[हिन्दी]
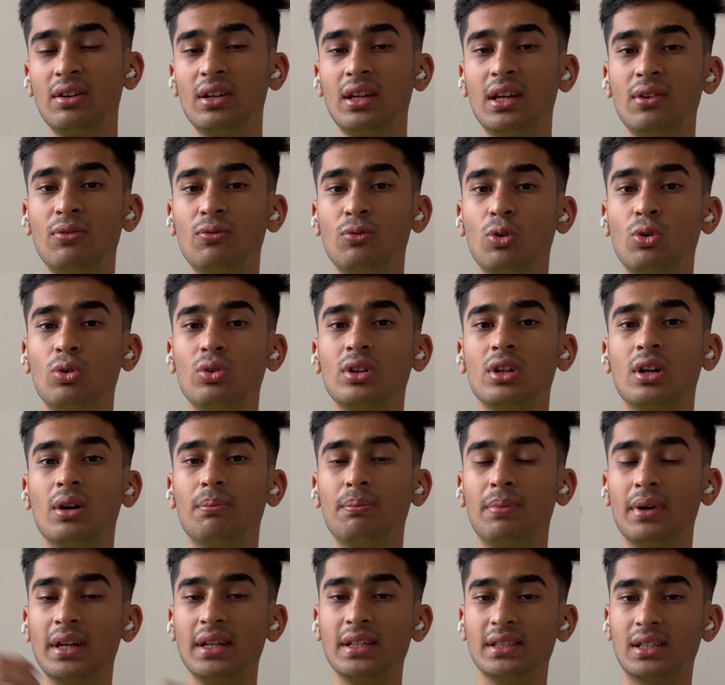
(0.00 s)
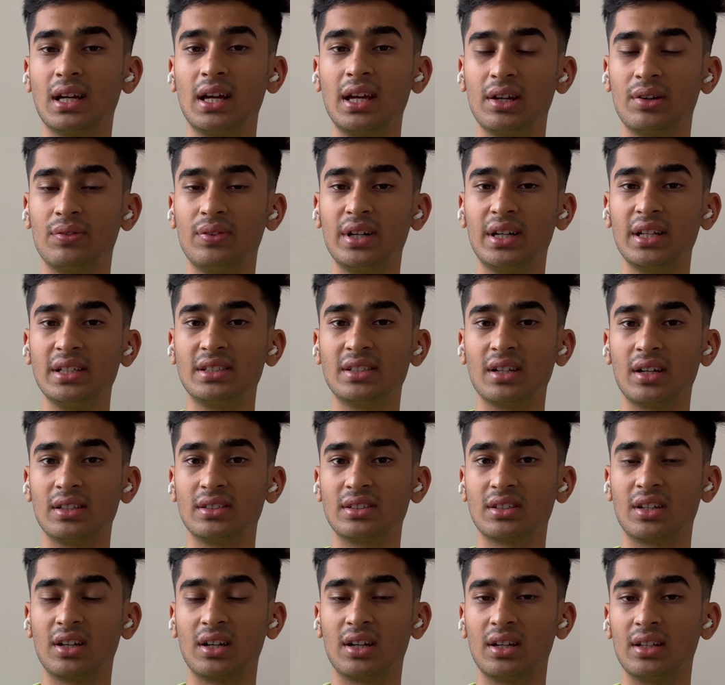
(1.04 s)
कि वो उन कंपनीज का इक्विटी चार्ज
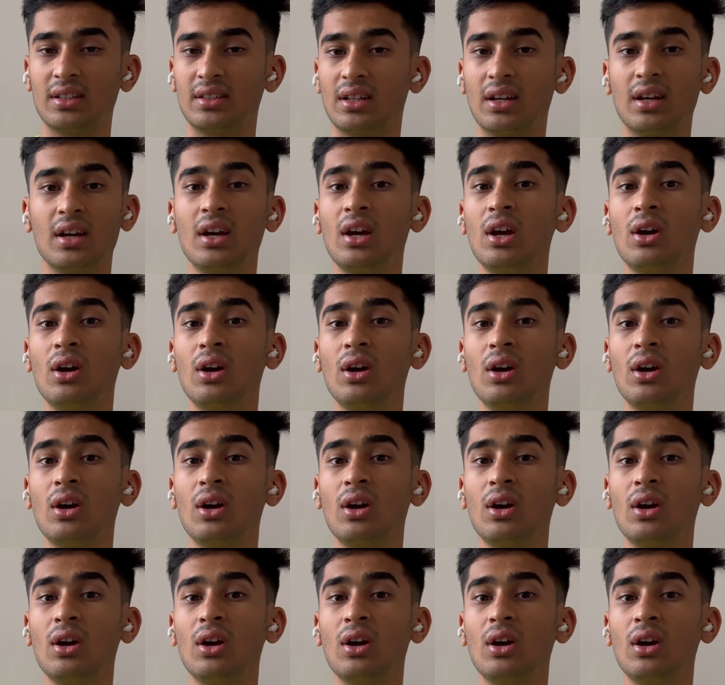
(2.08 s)
कर लेता है